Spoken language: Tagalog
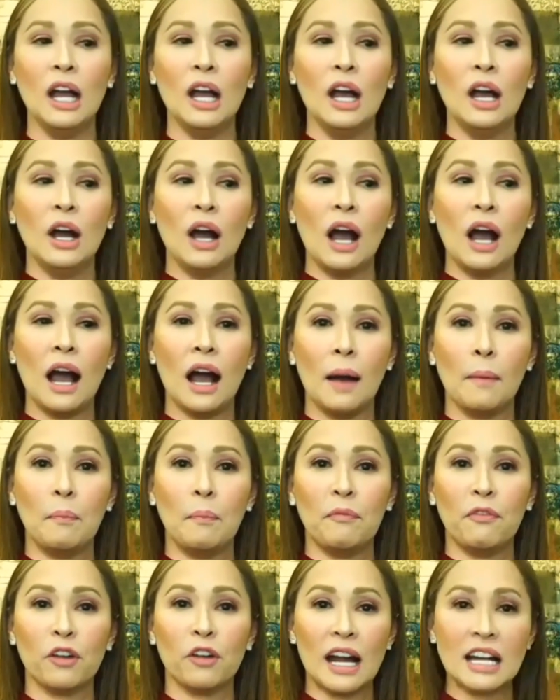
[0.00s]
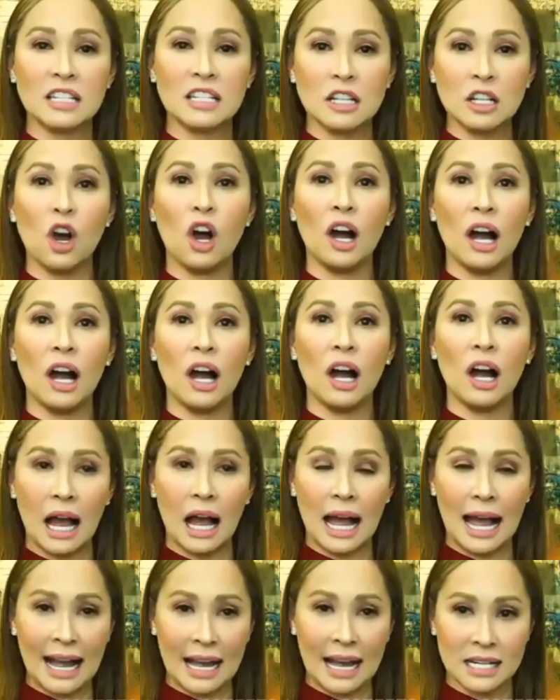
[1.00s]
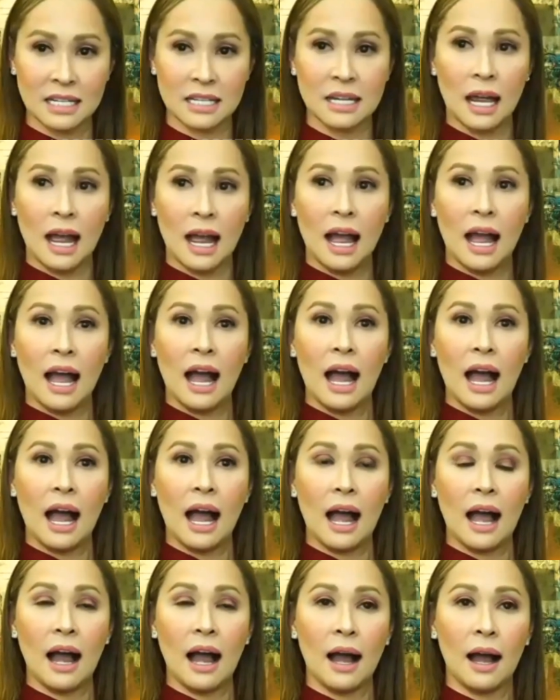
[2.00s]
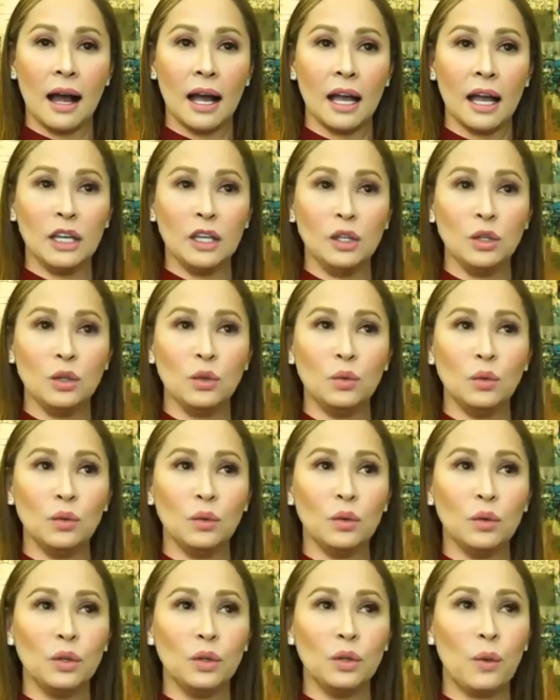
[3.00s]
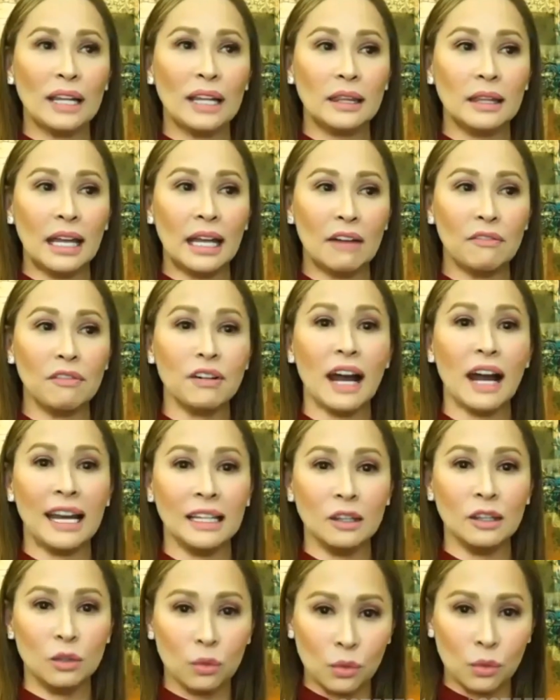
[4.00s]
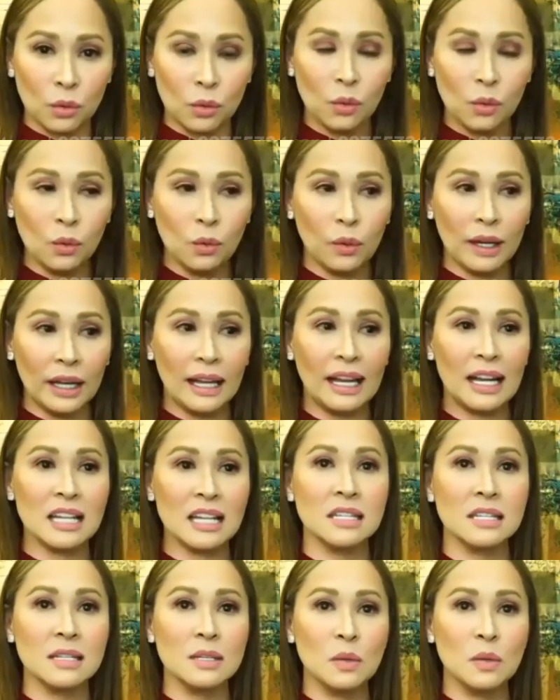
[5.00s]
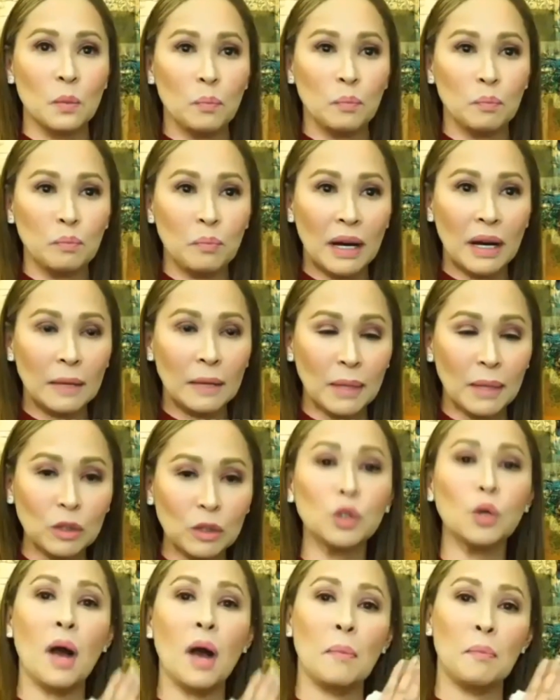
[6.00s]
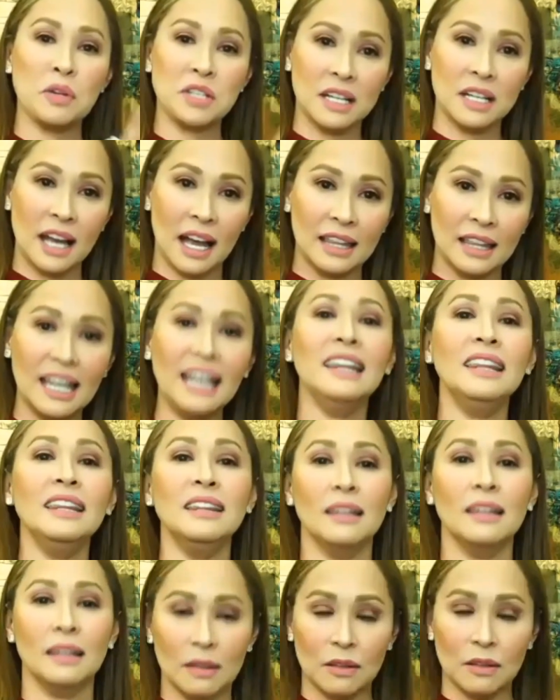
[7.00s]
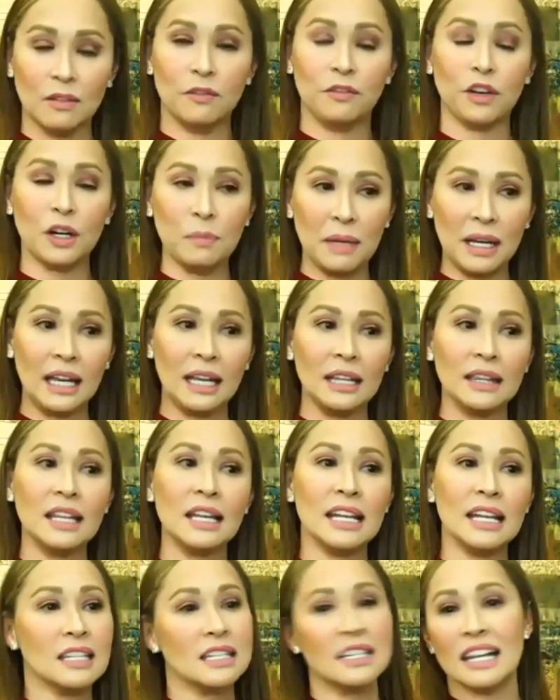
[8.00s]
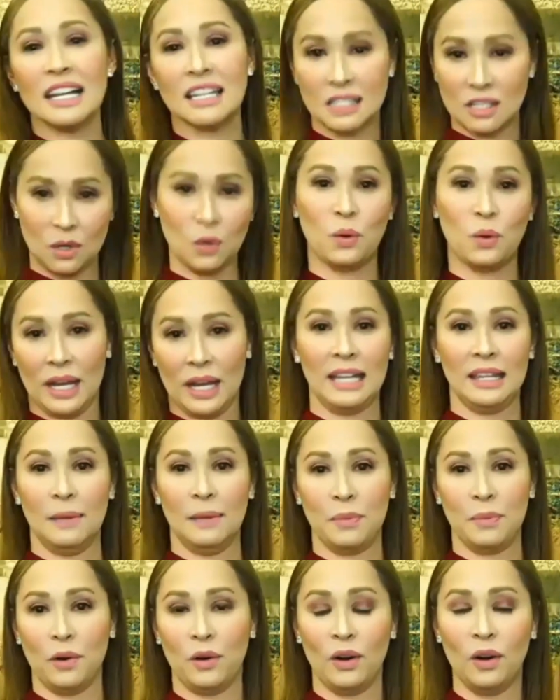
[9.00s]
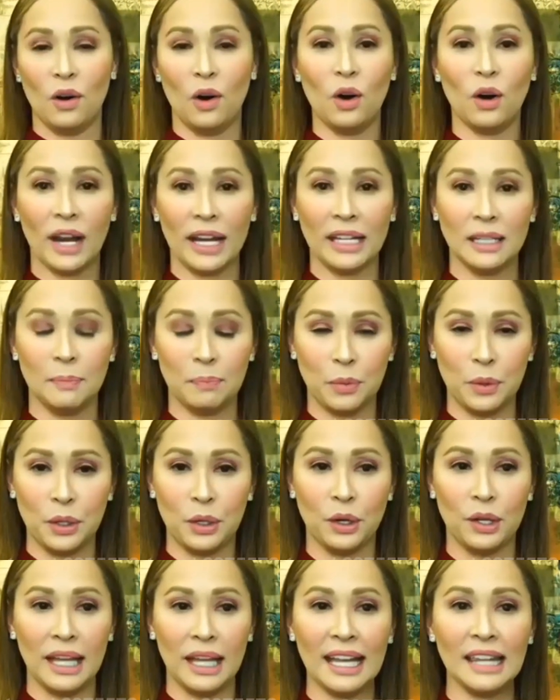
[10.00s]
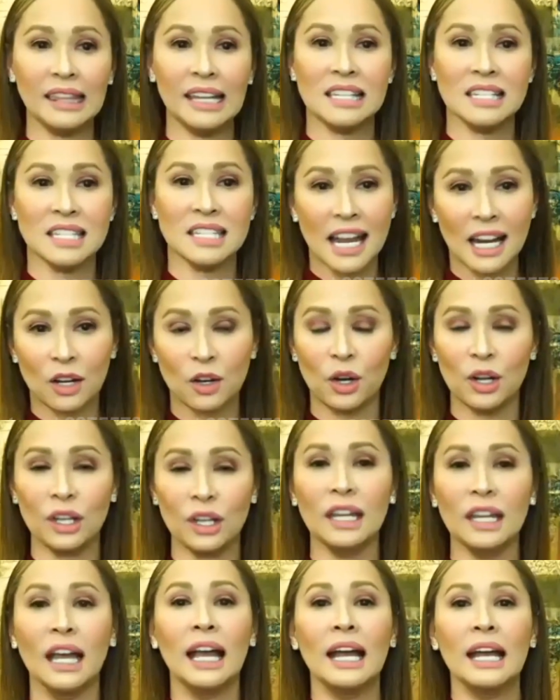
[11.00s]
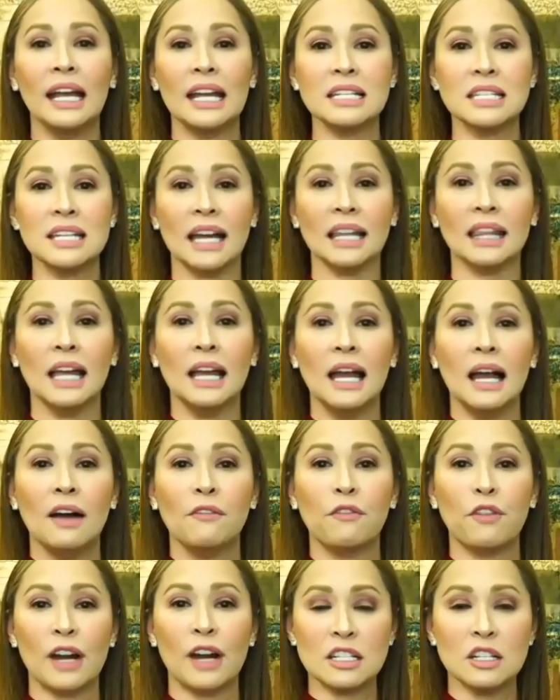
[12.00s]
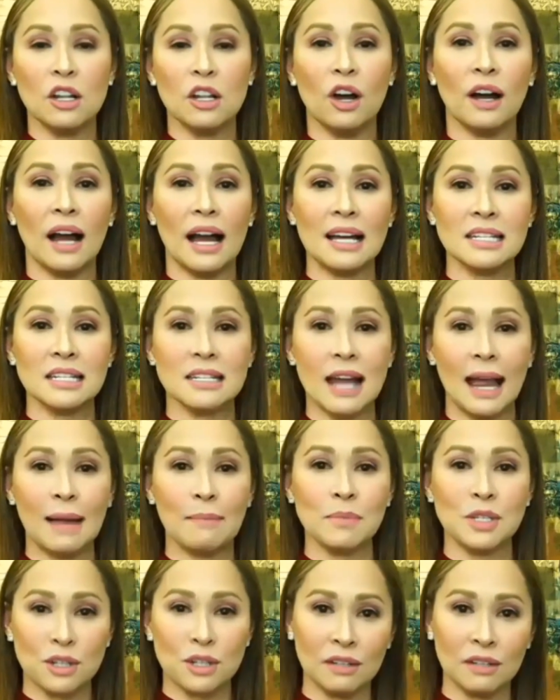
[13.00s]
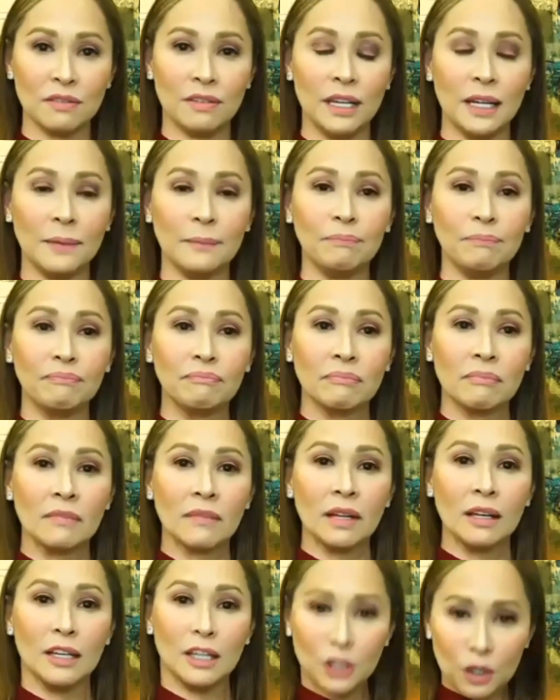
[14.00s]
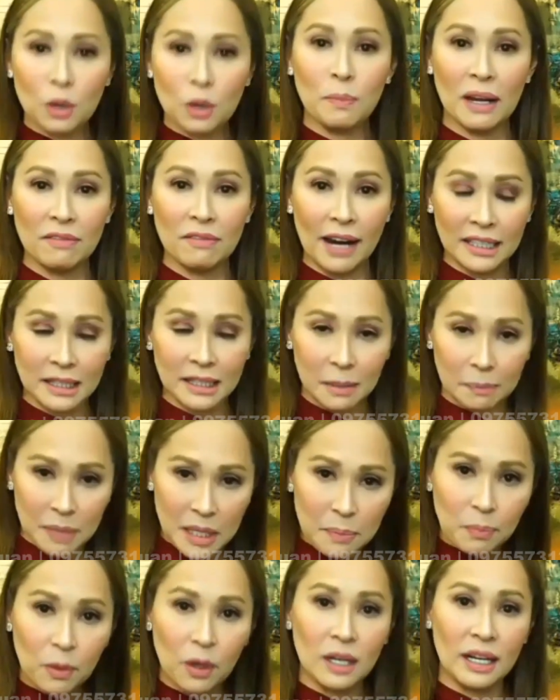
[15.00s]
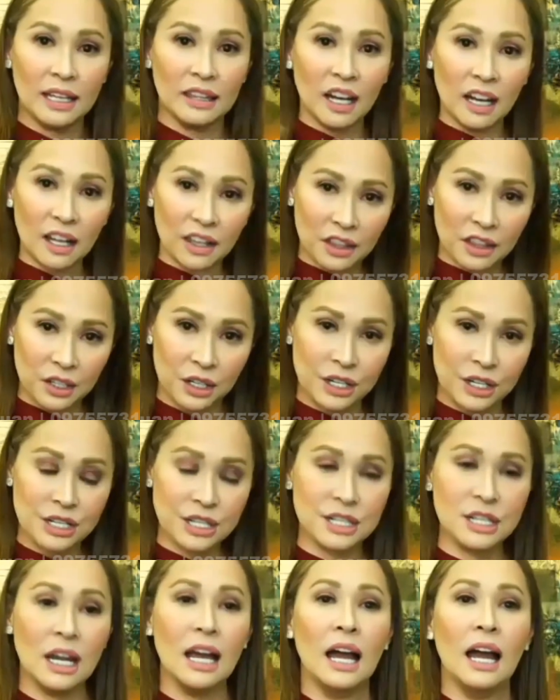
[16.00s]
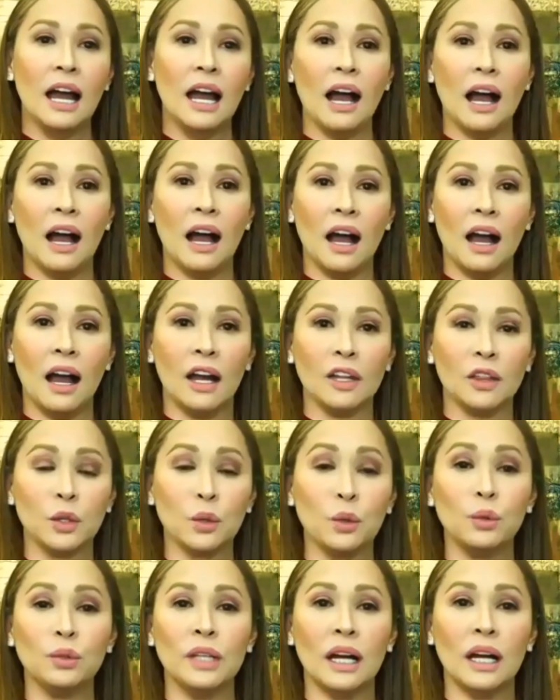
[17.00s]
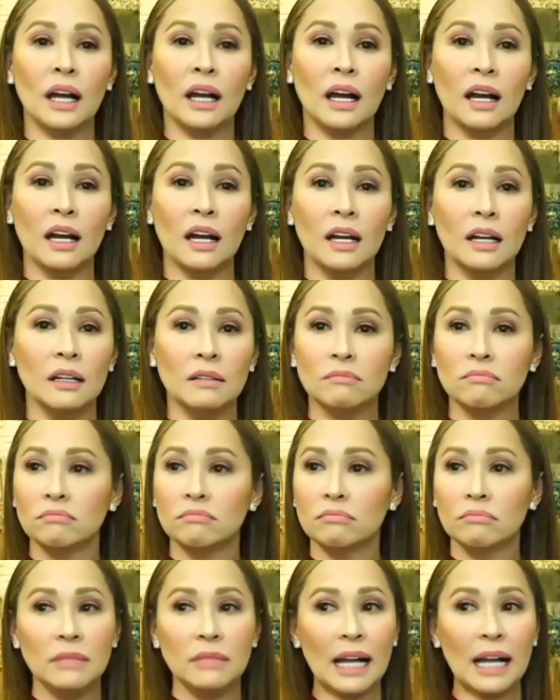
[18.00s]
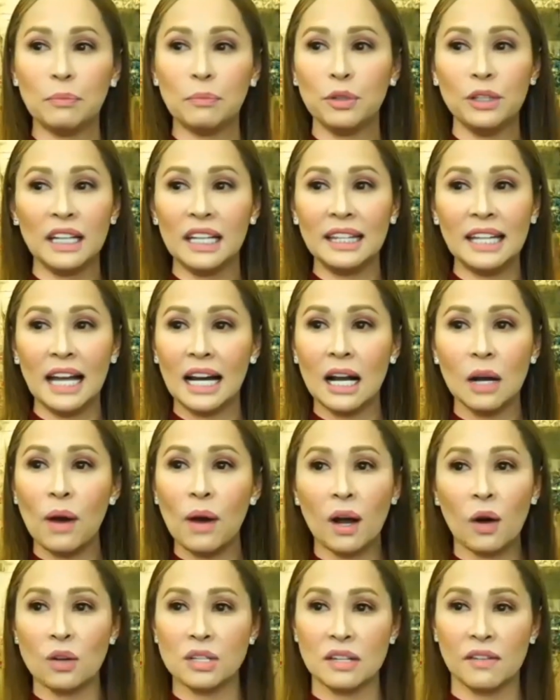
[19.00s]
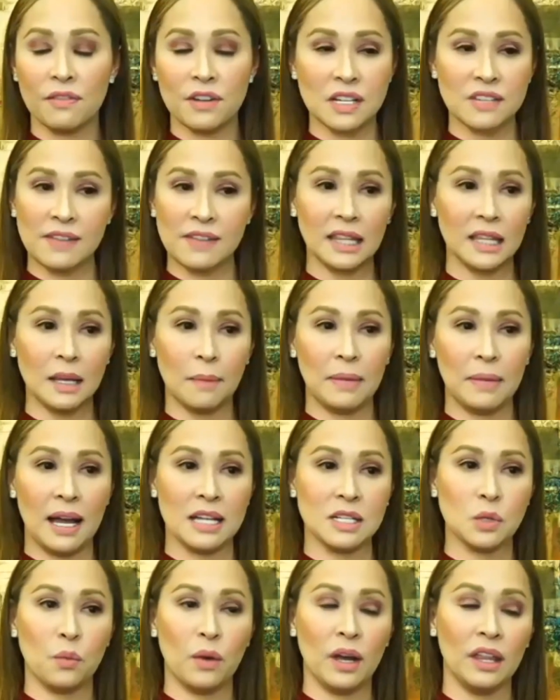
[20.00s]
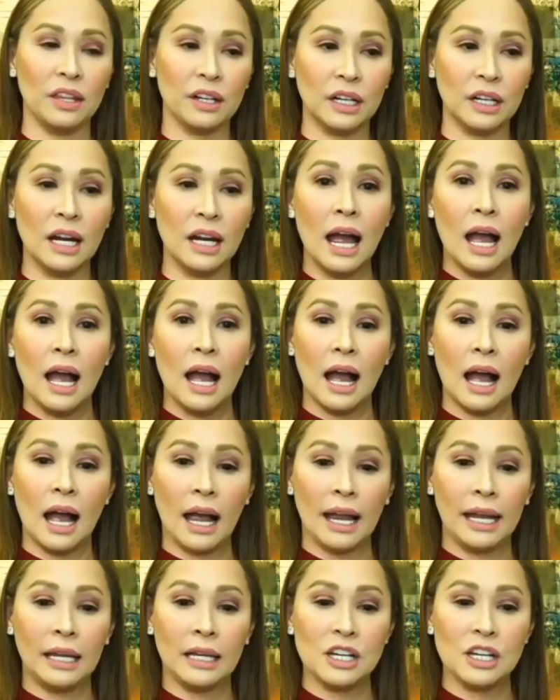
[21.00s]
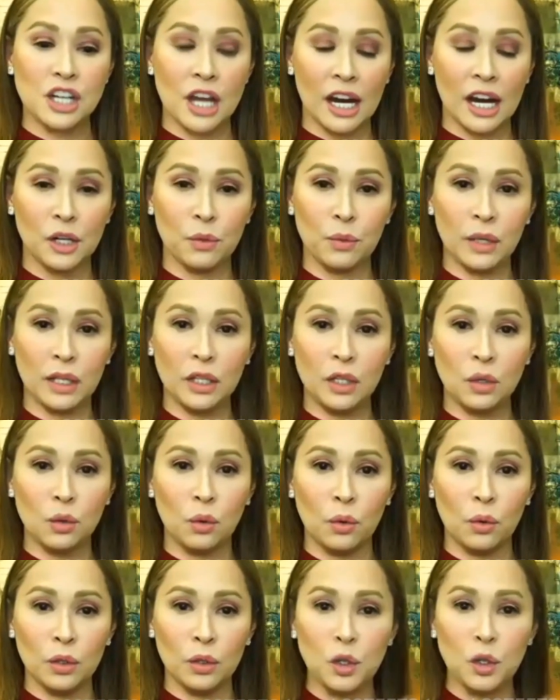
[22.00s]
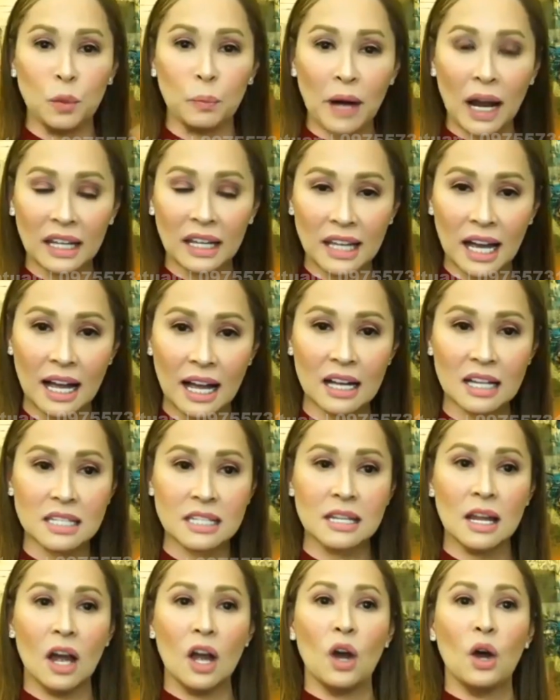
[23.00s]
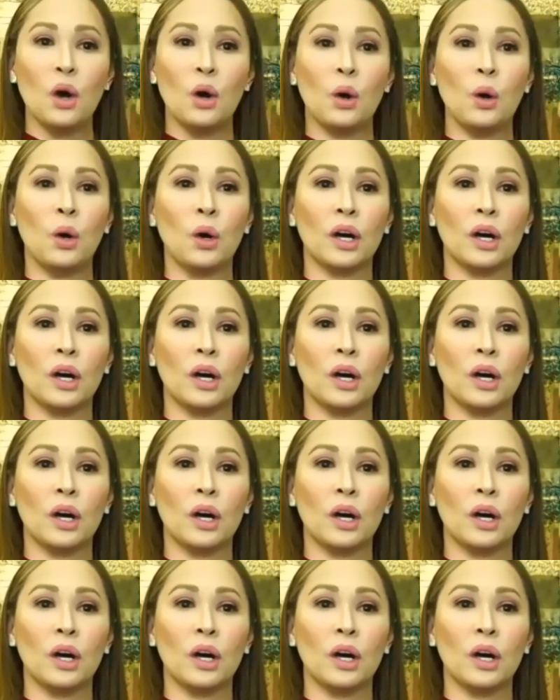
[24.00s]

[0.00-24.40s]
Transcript: uh, for as long as uh, yung whatever I do is ma- matutuwa po si God, then for me, it, that's okay na po. Okay na po yun. And then second is that for as long as I'm serving you, my vital people, and others uh, through the lahat po ng ginagawa ko sa First Vita Plus, whether I share with you new products or